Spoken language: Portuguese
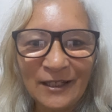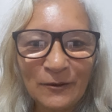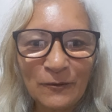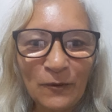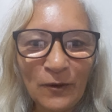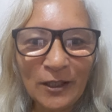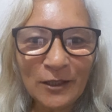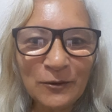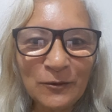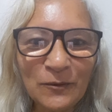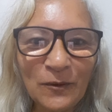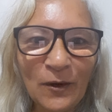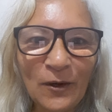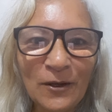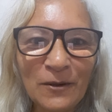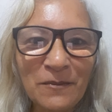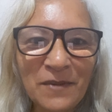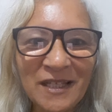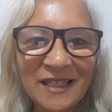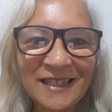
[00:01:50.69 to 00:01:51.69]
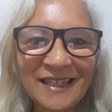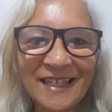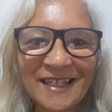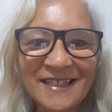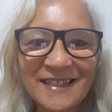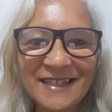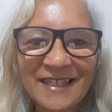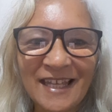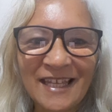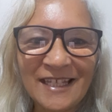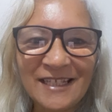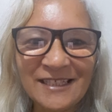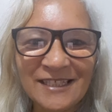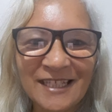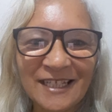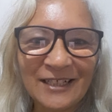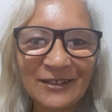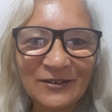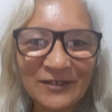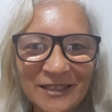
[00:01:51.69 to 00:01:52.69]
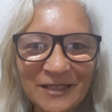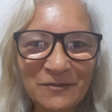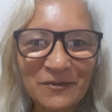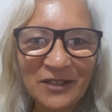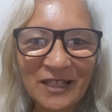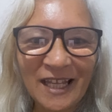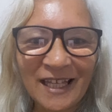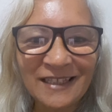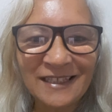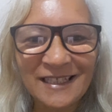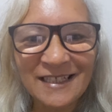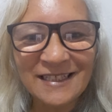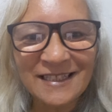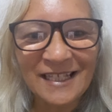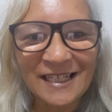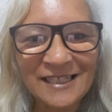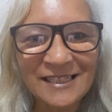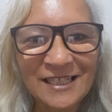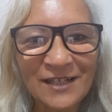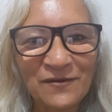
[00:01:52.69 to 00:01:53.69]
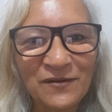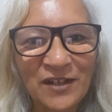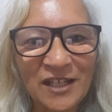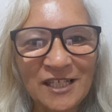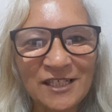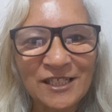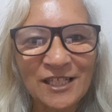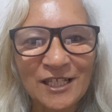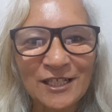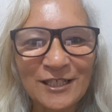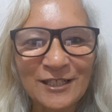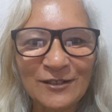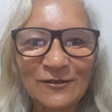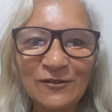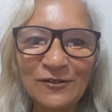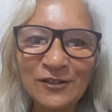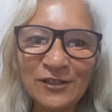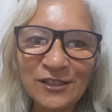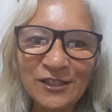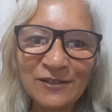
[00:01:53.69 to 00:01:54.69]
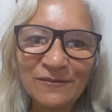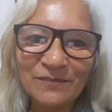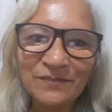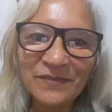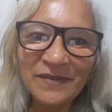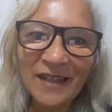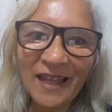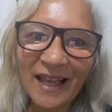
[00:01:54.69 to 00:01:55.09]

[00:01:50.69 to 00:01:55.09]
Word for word: Quando o homem deseja, quando a mulher deseja ver Jesus,